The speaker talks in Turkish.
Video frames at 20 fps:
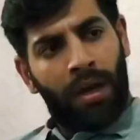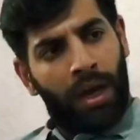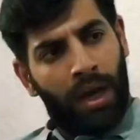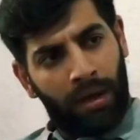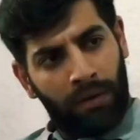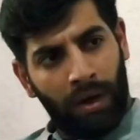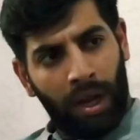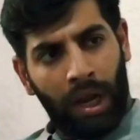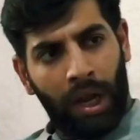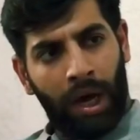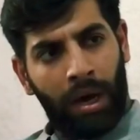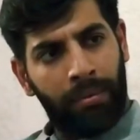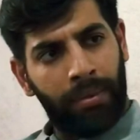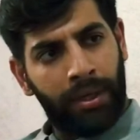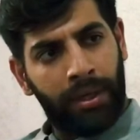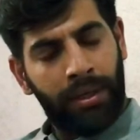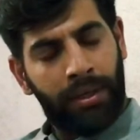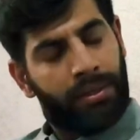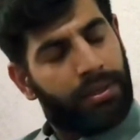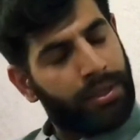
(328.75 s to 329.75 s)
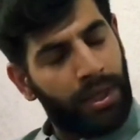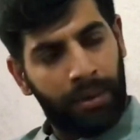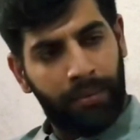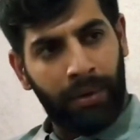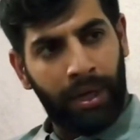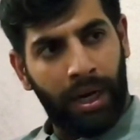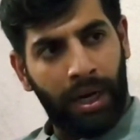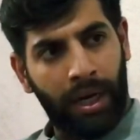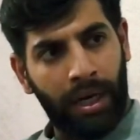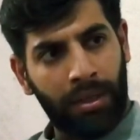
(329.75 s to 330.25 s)
Eyvallah abi sen
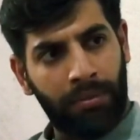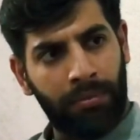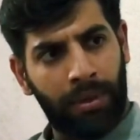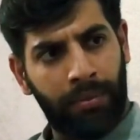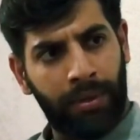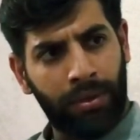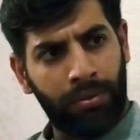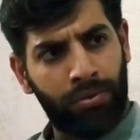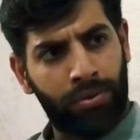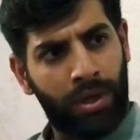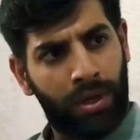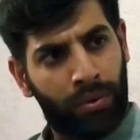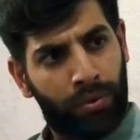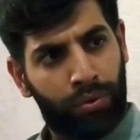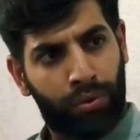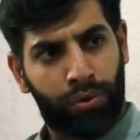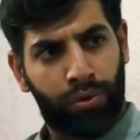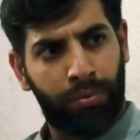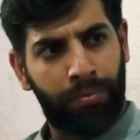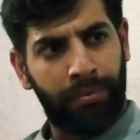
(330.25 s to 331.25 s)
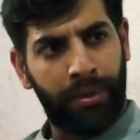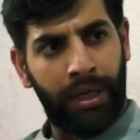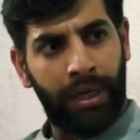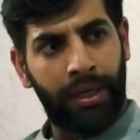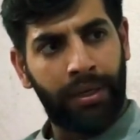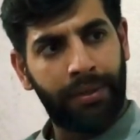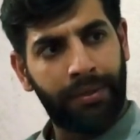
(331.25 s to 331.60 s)
merak etme ben düzeni kurdum bile.